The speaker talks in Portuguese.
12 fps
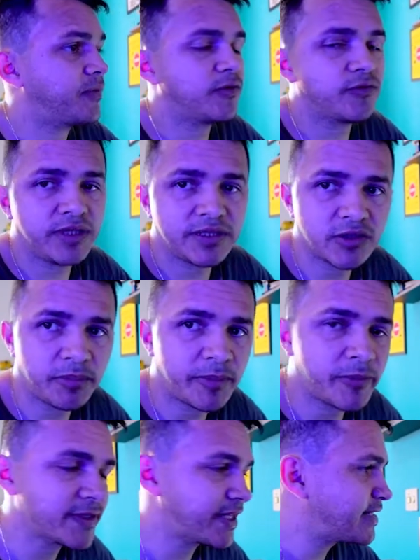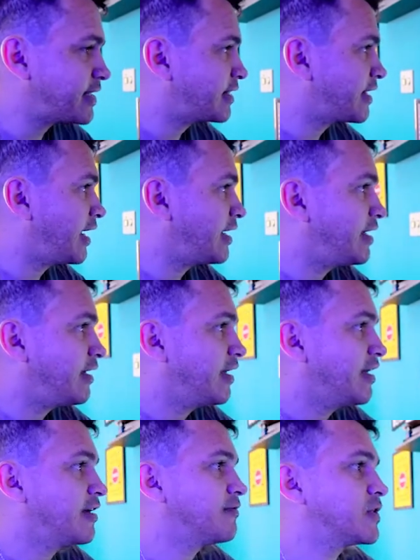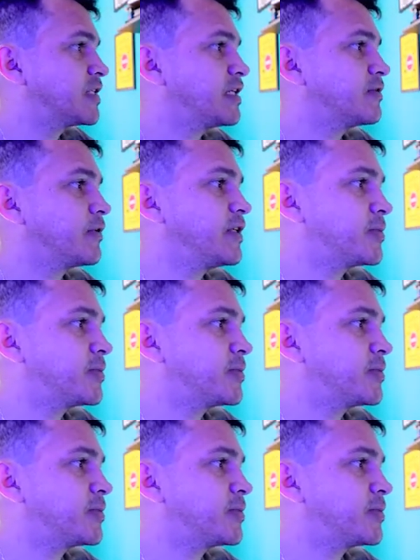eu vim só para mostrar esse detalhe. Vocês vão